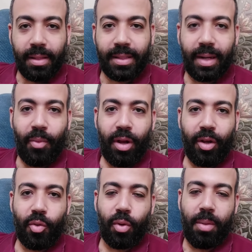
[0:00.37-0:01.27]
السلام
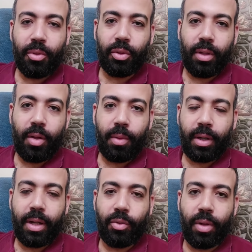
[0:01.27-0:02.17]
عليكم ورحمة الله
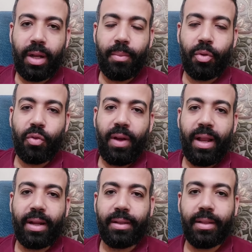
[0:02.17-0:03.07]
وبركاته أهلا بكم في
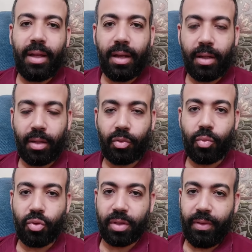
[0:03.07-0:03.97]
حلقة جديدة على
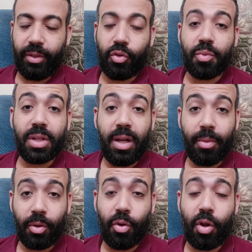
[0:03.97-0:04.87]
قناتكم وصفحتكم
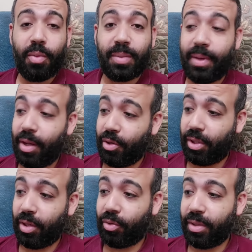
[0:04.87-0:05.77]
صاحب الكرة وبسم الله
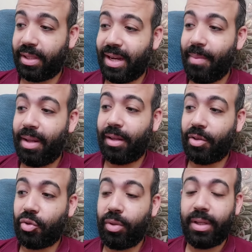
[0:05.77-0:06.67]
والصلاة والسلام
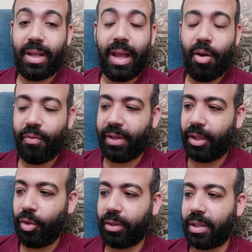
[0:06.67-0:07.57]
على رسول الله
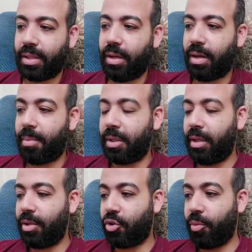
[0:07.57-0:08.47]
وفيديو اعتذار
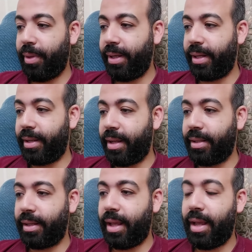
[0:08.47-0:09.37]
رمضان صبحي
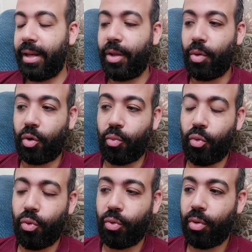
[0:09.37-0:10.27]
للنادي الأهلي
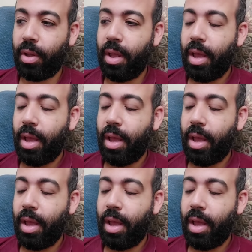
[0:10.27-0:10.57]
وجمهوره